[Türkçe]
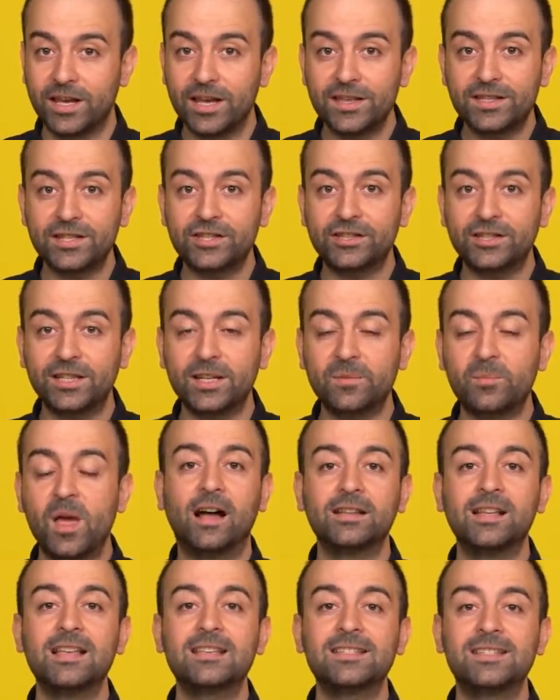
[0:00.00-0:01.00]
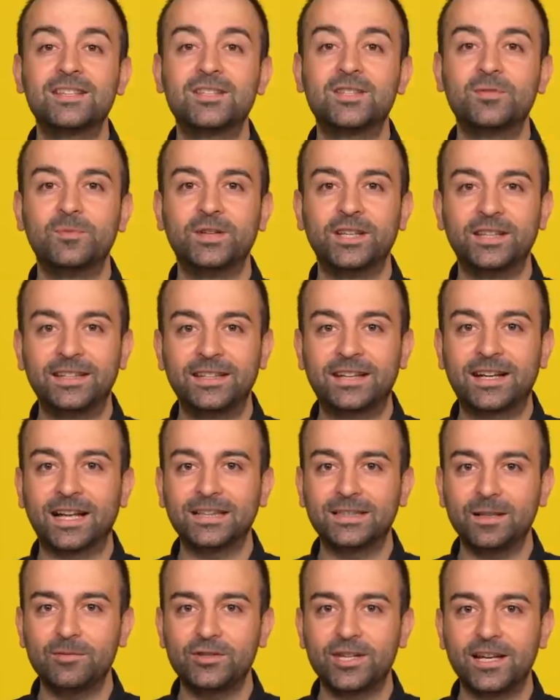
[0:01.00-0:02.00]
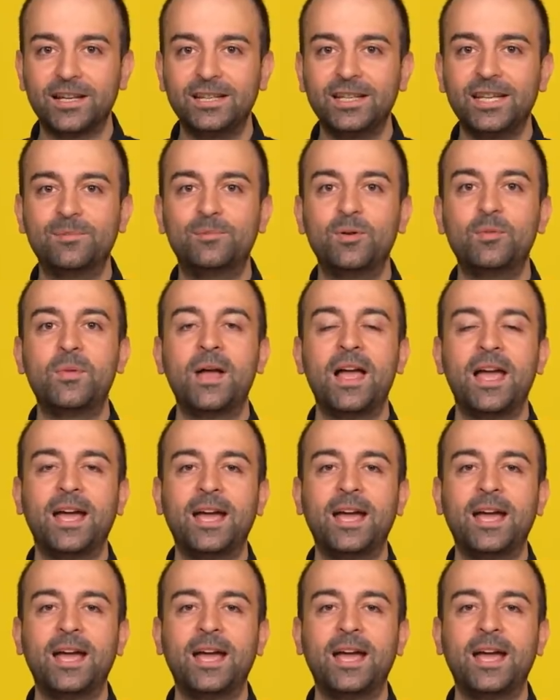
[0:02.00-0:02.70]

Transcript: kesiştirip alan seçimini dikkatli bir şekilde yapıp